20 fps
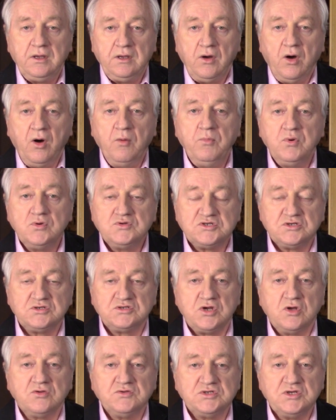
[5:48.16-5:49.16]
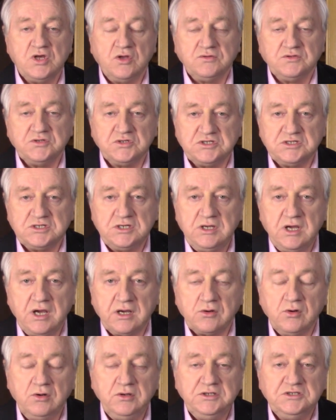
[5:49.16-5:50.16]
obóz rządzący,
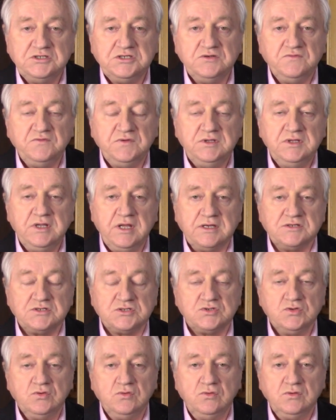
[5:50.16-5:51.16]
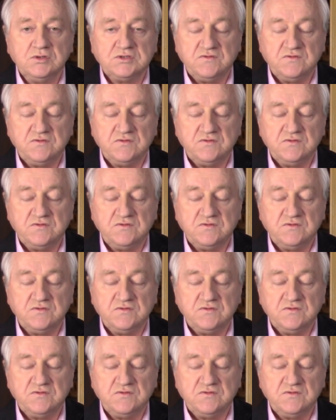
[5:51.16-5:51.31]
akolici Fidesu,